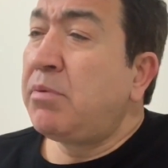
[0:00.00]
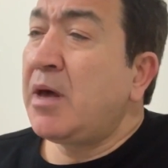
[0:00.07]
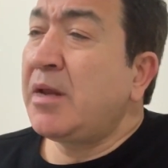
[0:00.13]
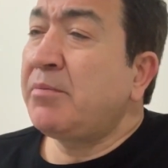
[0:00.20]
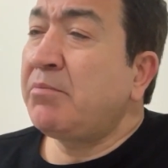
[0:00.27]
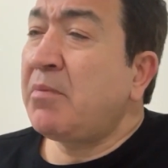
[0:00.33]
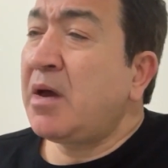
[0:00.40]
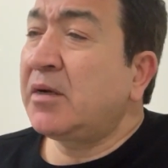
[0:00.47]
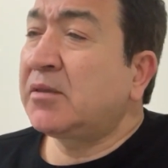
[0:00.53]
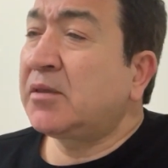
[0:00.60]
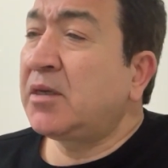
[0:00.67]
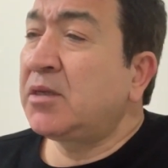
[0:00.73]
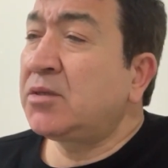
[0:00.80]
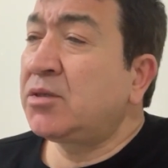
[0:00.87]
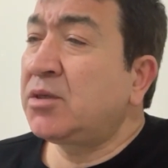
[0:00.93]
Ben
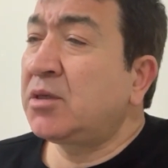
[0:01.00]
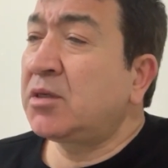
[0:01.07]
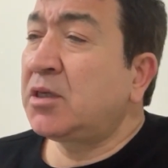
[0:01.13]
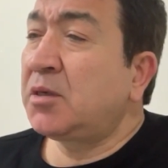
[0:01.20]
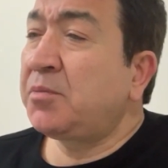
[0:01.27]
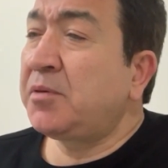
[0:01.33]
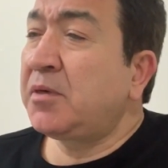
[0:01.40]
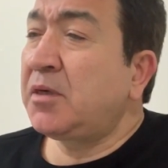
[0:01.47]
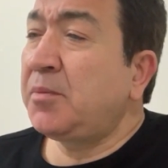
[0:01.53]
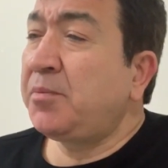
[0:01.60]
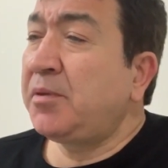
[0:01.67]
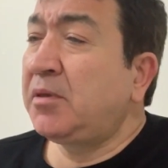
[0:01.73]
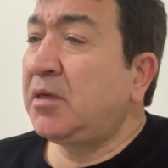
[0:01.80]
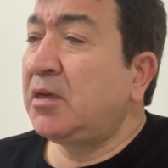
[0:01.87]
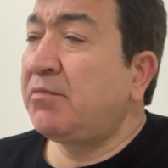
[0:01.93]
merkezci kibirli
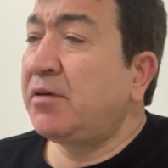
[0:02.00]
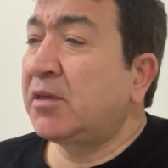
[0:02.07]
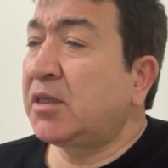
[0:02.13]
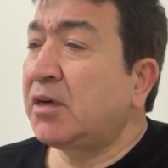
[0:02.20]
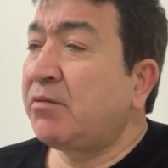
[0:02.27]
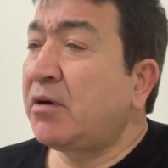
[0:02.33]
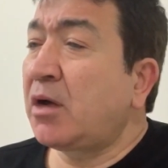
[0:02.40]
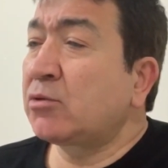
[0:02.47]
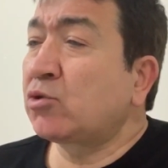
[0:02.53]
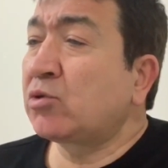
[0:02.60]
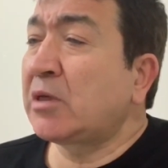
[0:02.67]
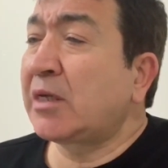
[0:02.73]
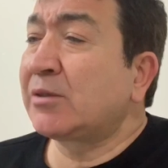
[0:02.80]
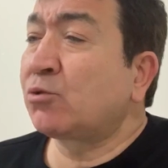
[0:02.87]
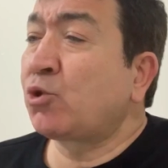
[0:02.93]
bir dil ve
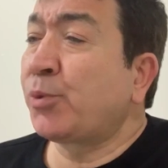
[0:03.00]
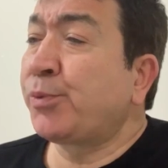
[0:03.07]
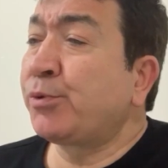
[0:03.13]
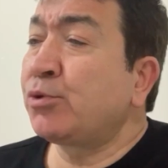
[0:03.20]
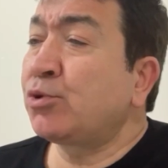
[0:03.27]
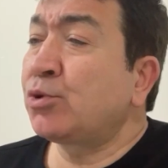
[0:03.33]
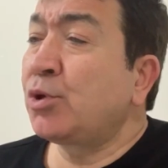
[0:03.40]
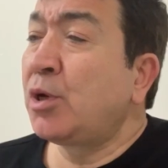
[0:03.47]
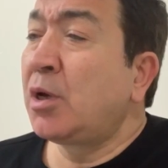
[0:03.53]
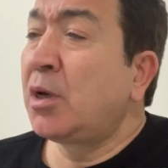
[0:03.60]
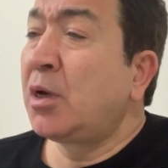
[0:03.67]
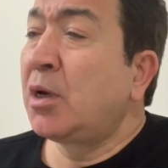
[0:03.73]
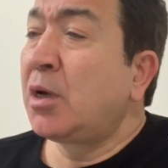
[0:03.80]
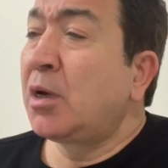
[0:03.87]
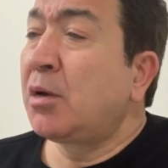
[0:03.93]
tevazudan kopuş,
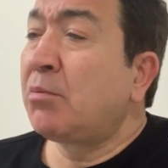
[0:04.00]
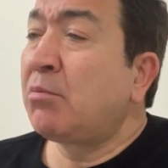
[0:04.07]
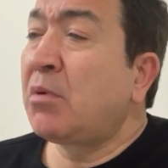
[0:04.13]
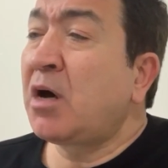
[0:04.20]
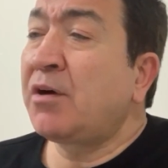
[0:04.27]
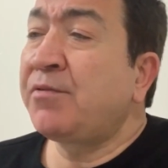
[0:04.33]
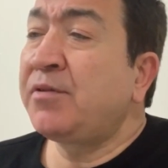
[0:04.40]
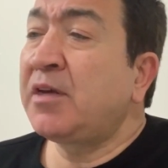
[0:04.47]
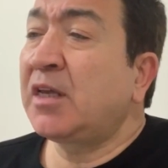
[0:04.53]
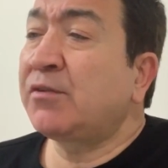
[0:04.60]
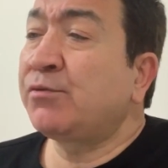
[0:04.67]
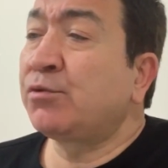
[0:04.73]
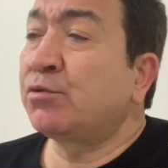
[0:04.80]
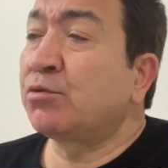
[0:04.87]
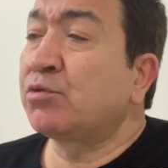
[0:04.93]
mahviyet
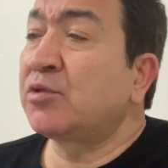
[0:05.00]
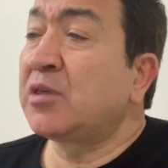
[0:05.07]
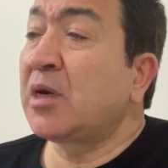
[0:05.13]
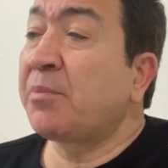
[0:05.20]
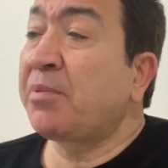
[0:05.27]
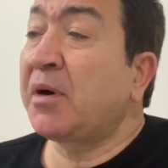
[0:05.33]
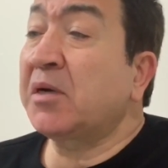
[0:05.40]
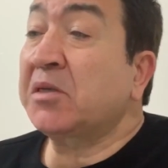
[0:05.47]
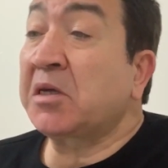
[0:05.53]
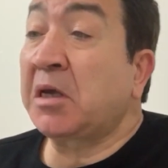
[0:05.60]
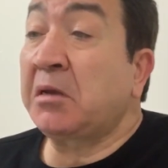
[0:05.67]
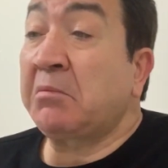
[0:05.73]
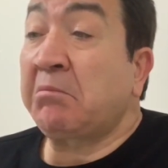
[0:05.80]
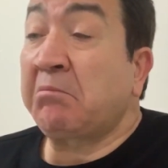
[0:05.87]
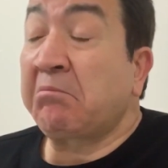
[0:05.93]
vurgusu
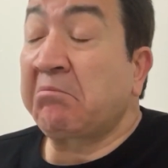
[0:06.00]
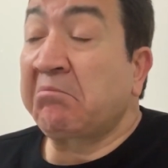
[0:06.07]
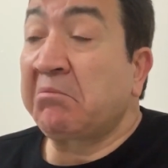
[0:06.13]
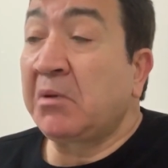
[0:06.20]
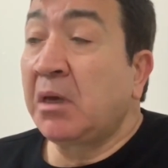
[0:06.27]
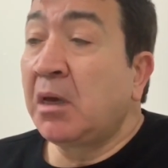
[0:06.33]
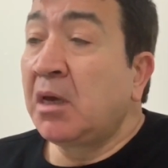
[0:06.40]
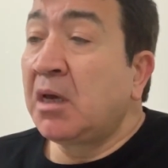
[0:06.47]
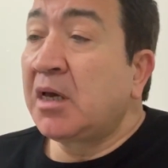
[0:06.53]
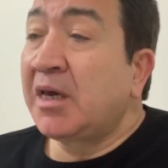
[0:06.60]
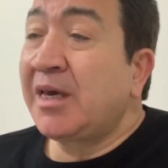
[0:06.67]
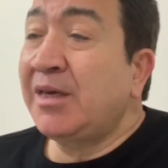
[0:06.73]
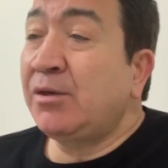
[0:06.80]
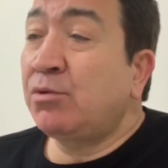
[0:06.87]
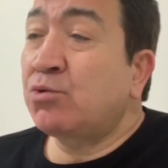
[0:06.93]
yaparken
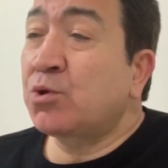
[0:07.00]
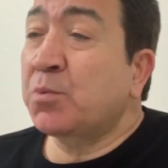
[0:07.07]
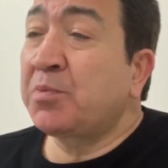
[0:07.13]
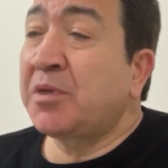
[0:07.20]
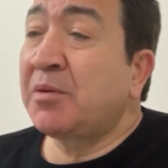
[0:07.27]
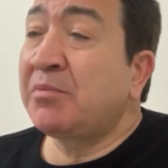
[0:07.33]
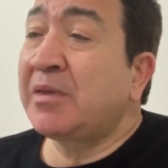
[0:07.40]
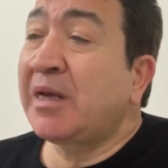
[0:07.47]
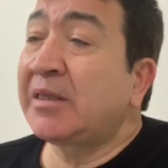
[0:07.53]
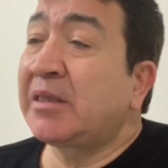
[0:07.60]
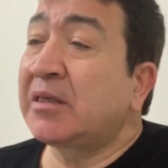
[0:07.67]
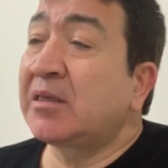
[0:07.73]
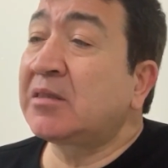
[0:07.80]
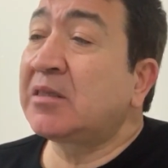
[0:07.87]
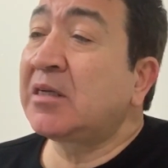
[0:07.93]
en küçük
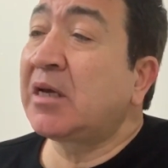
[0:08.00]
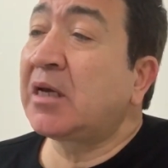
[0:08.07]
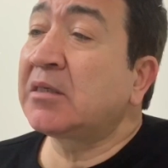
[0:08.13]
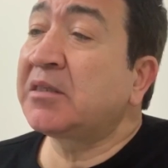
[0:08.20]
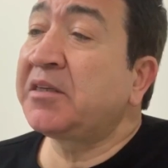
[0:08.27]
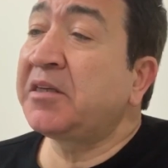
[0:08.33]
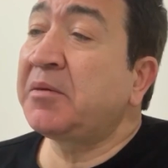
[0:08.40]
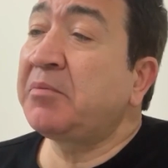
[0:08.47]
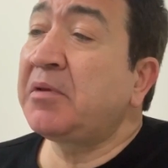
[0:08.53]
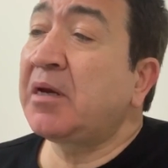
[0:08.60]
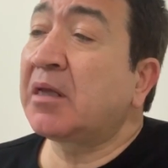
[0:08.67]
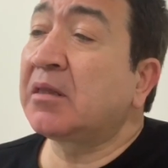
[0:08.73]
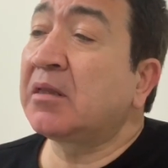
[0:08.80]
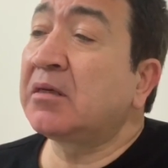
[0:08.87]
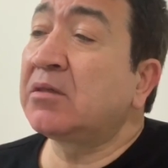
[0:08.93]
birimlerdeki siyasilerin bile
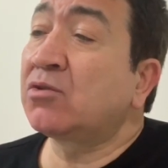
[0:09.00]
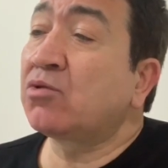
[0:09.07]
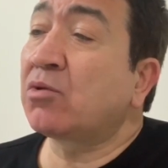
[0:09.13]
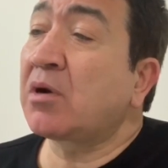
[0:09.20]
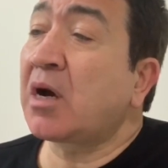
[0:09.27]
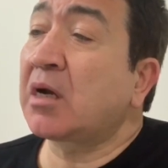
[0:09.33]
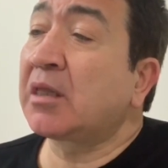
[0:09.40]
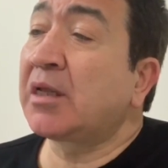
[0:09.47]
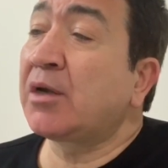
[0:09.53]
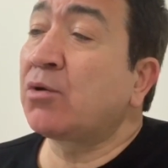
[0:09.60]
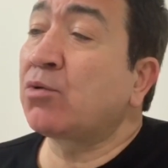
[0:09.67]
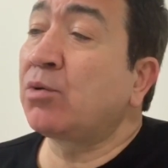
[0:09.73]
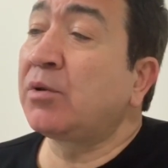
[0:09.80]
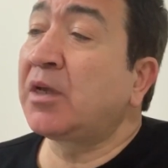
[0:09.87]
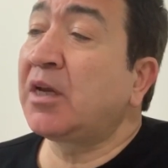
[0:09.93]
adlarını sokaklara,
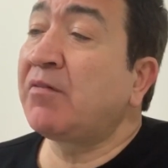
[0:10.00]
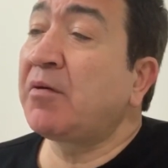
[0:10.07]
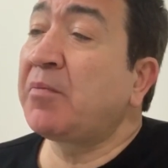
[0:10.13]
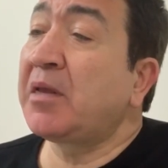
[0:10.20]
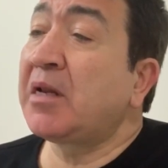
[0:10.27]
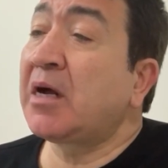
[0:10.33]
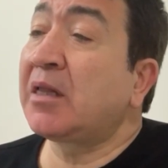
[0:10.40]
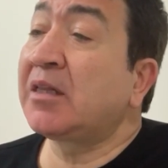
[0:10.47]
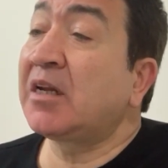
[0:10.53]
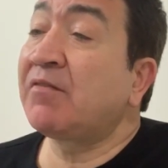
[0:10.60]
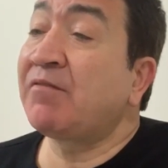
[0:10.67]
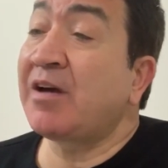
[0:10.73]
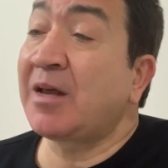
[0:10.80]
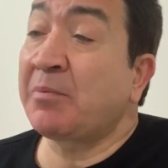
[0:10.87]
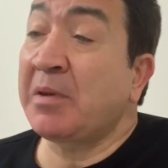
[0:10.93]
okullara ve
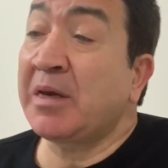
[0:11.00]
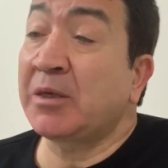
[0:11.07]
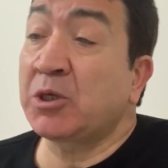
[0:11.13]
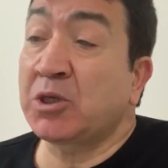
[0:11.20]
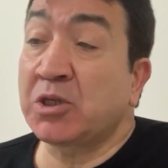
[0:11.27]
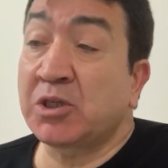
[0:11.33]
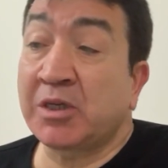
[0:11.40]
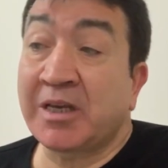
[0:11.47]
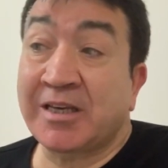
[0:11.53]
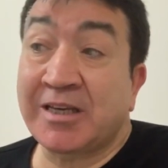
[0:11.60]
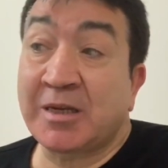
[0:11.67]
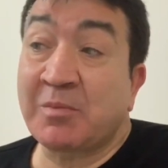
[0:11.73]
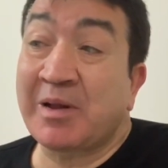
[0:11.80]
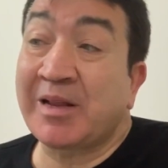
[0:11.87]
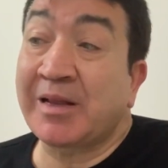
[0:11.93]
binalara verme yarışı içine
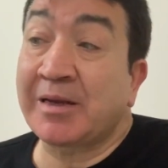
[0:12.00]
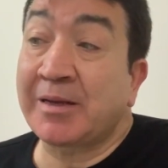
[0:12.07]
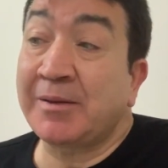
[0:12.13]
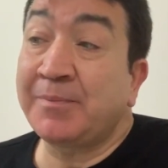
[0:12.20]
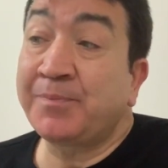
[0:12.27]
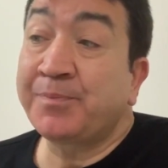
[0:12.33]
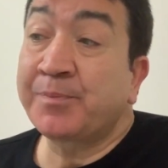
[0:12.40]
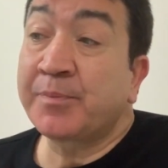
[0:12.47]
girmeleri,